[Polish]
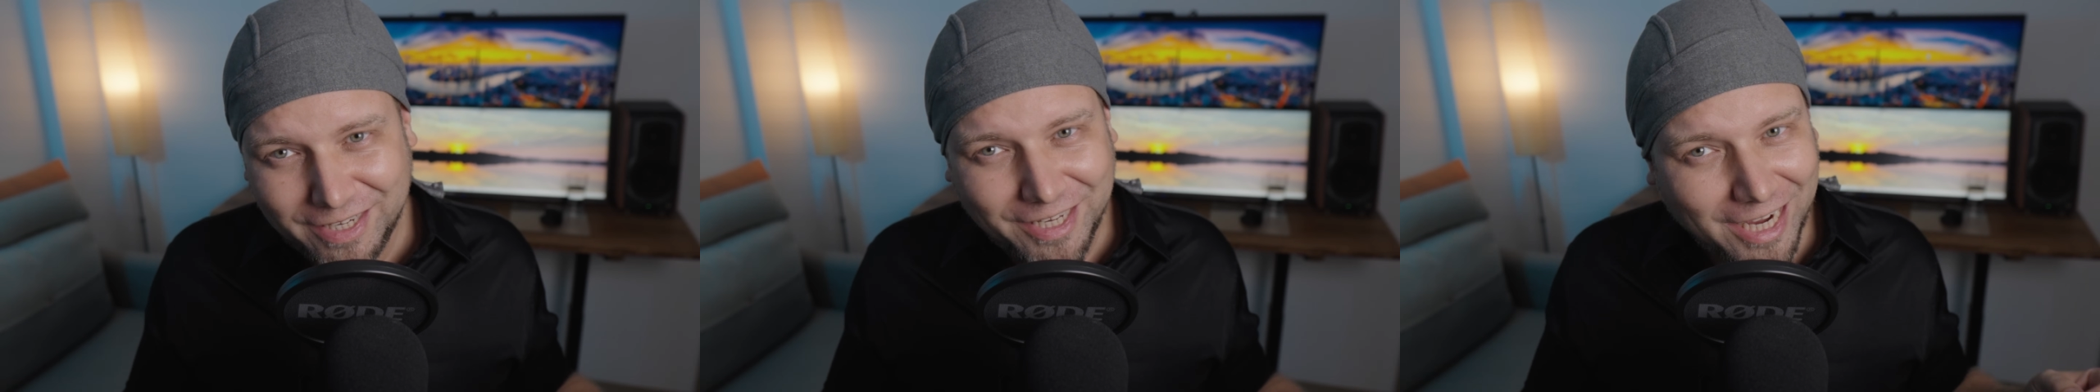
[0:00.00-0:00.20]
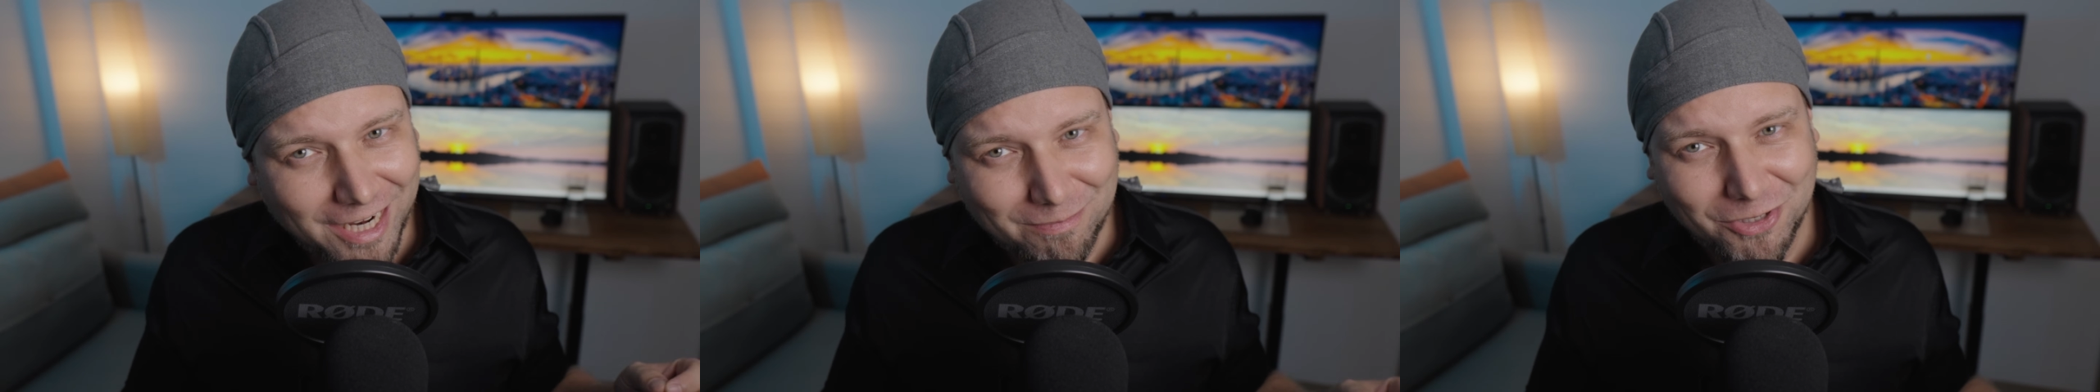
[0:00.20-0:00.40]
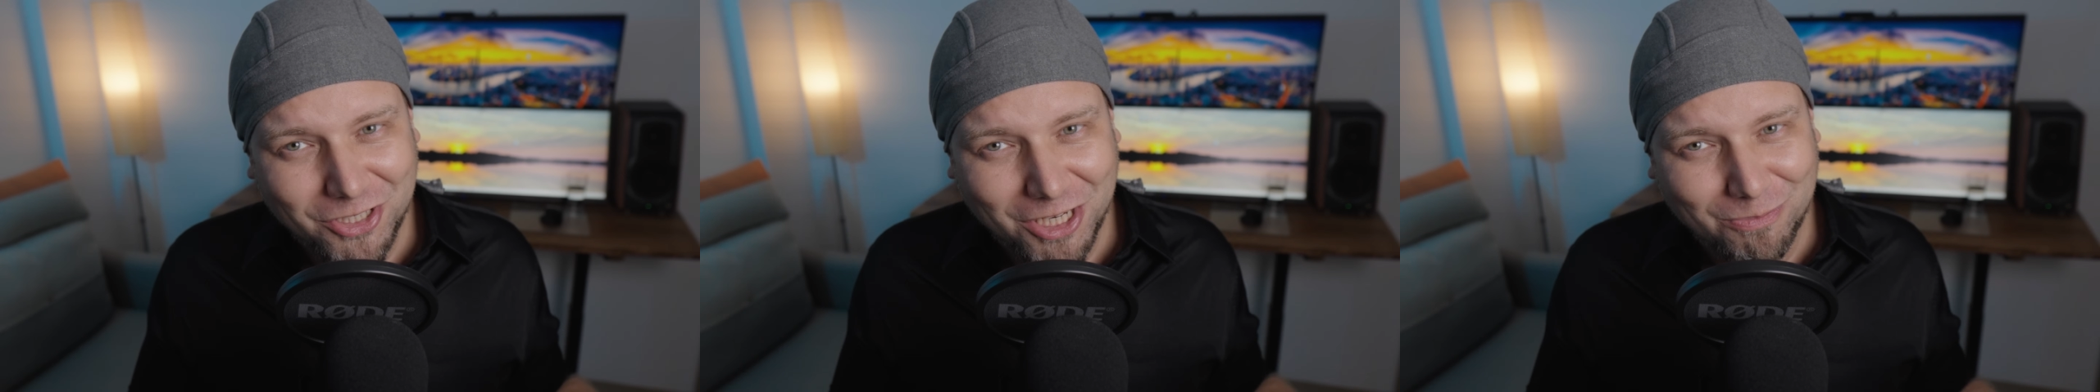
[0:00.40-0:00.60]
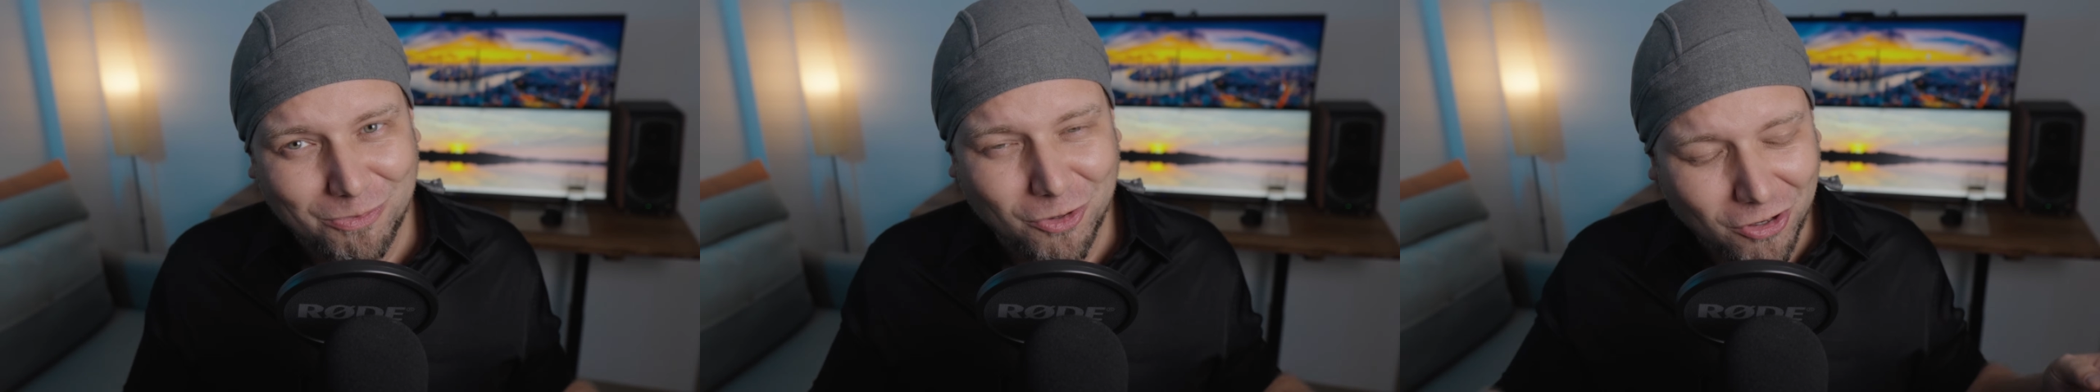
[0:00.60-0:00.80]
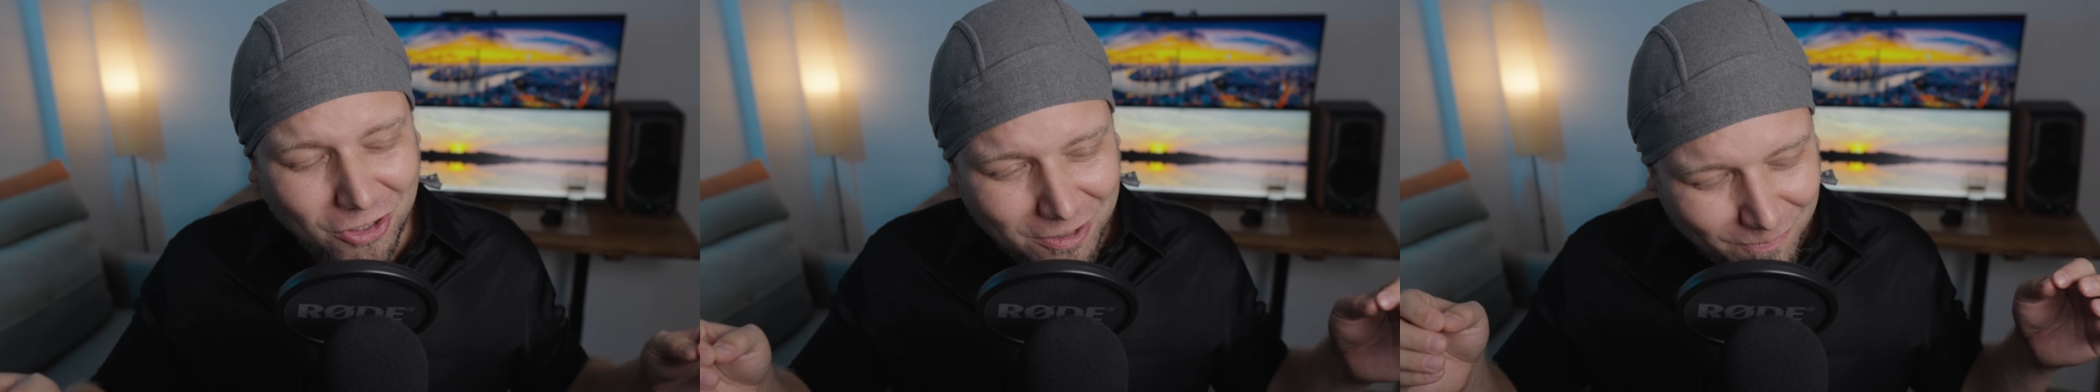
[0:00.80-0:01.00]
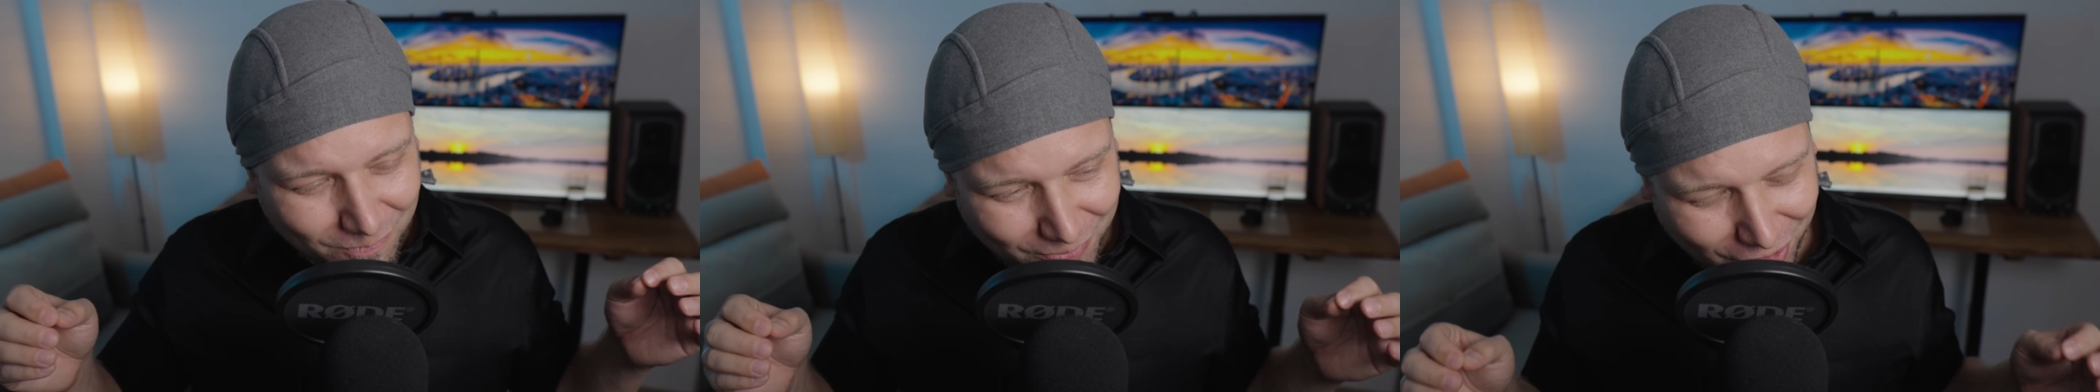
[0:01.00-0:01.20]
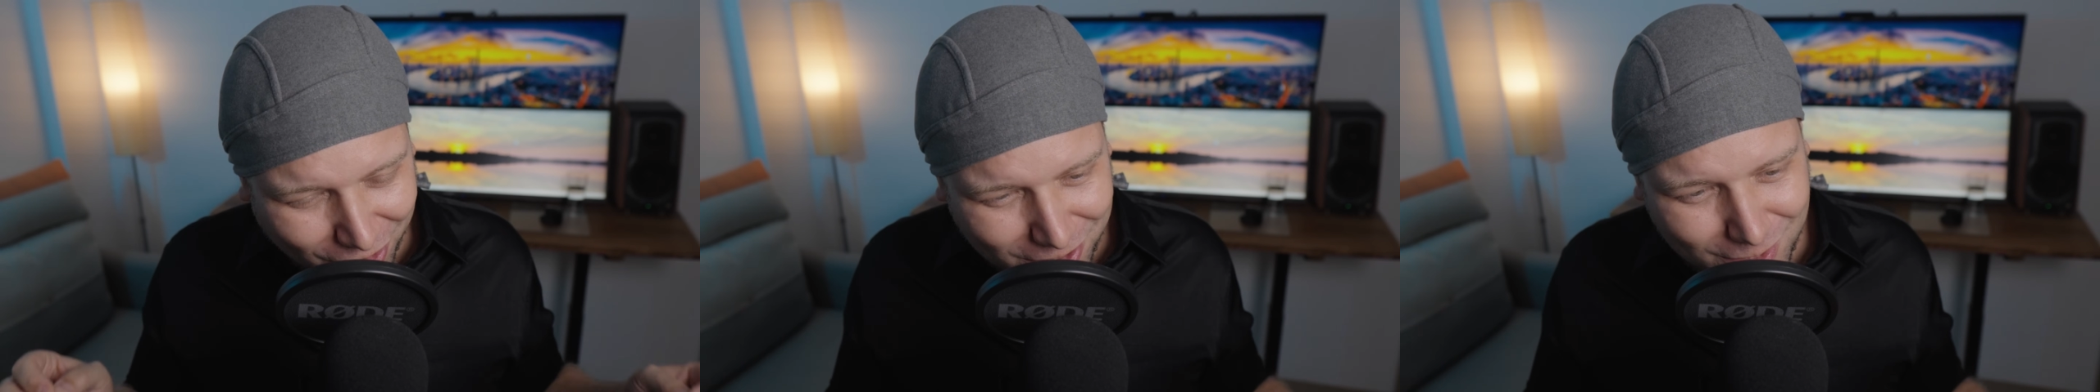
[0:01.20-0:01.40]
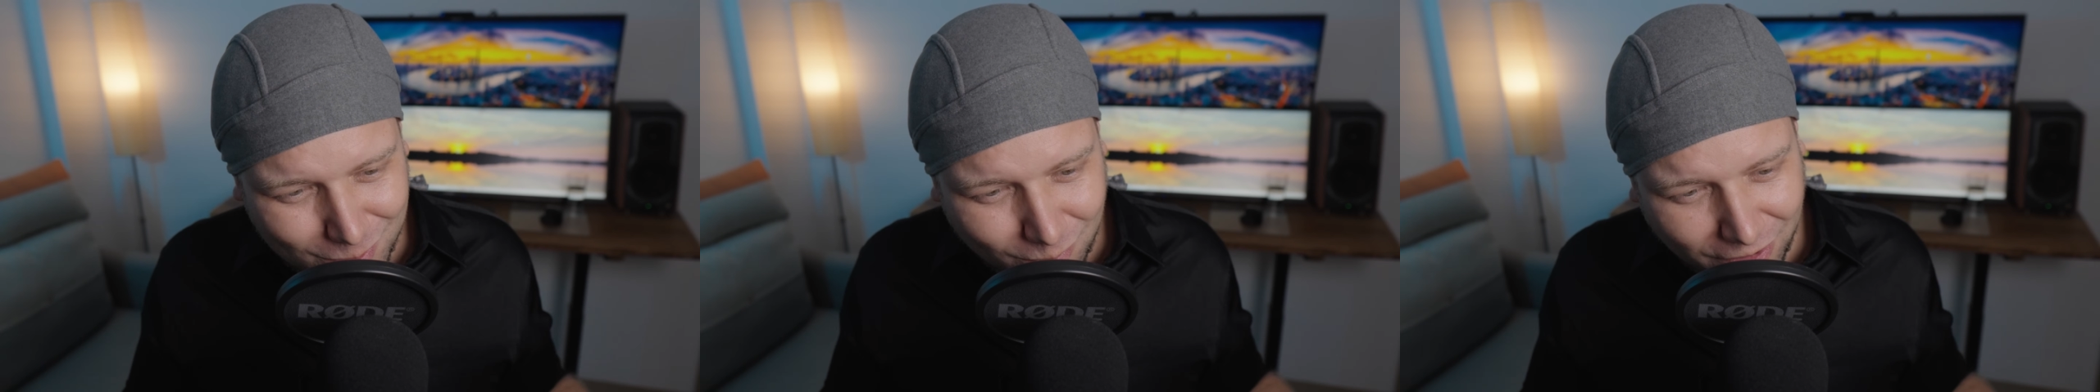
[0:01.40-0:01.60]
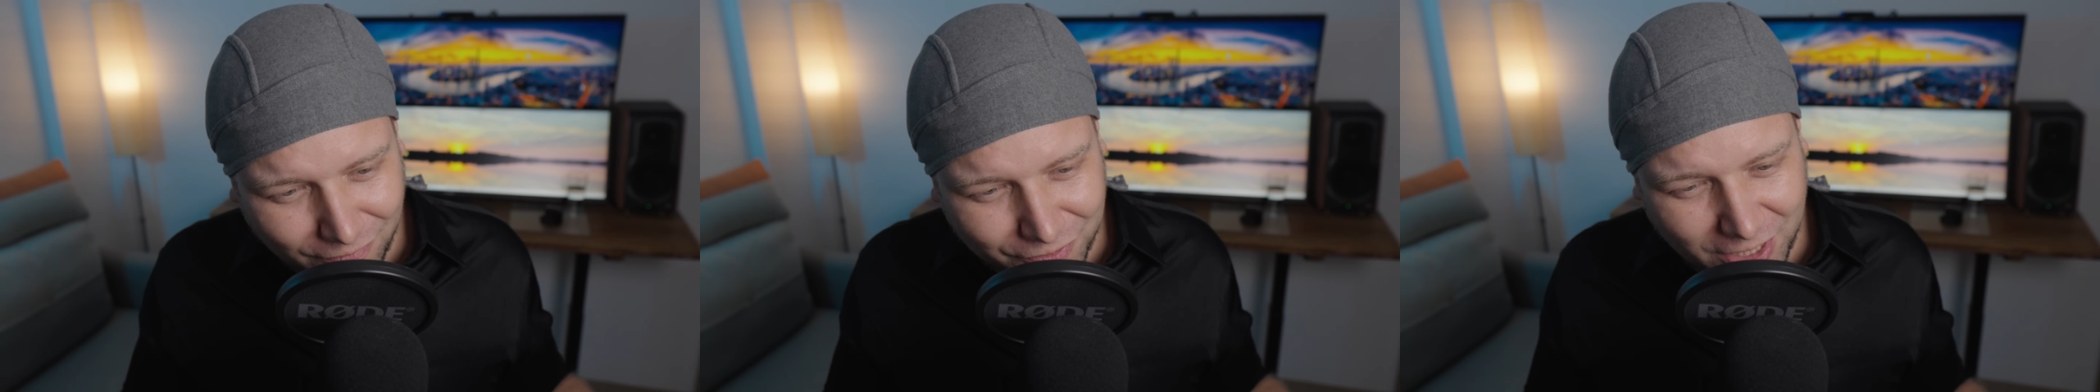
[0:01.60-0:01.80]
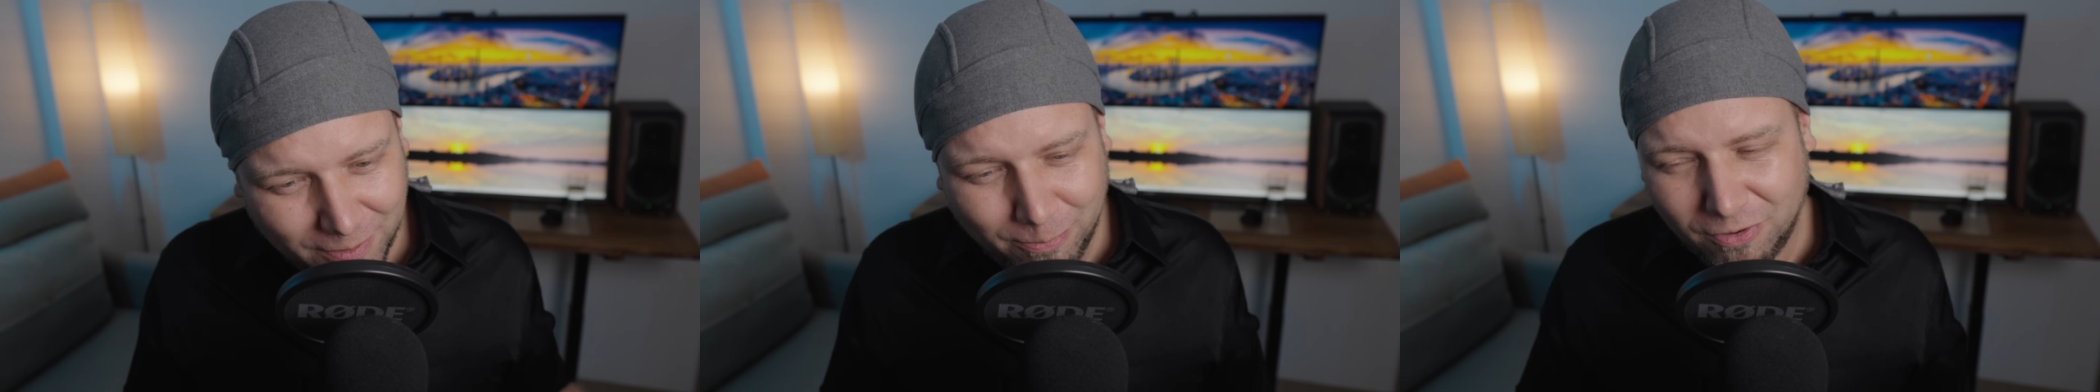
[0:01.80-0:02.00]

jakby nie było, dosłownie